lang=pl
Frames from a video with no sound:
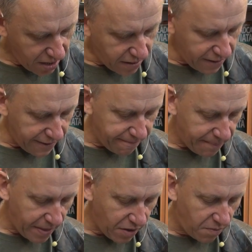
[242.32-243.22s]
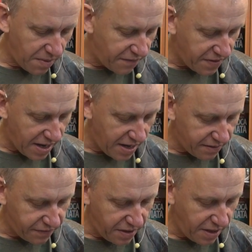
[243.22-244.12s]
Y,
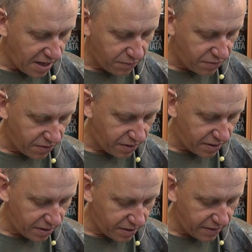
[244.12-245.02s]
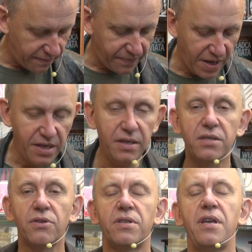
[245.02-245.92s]
omawia w niej autor y,
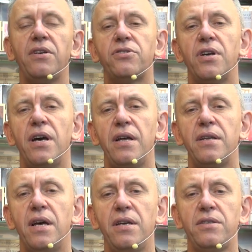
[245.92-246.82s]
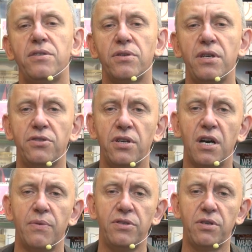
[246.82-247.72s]
najistotniejsze, najistotniejsze
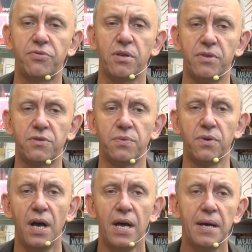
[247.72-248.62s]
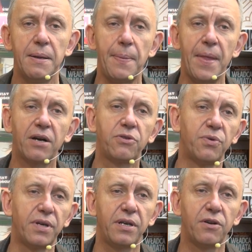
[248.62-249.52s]
gałęzie przemysłu, na
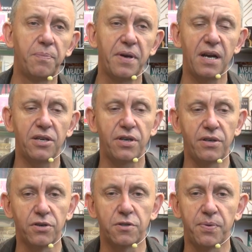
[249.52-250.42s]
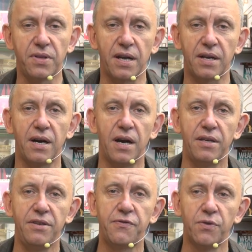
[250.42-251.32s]
których opierała się
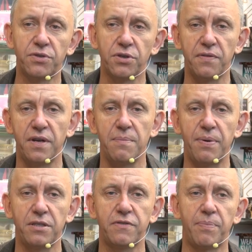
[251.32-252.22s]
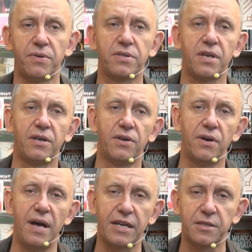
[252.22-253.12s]
gospodarka i funkcjonowanie państwa
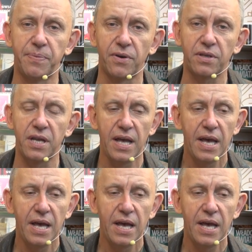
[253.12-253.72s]
polskiego, eksport.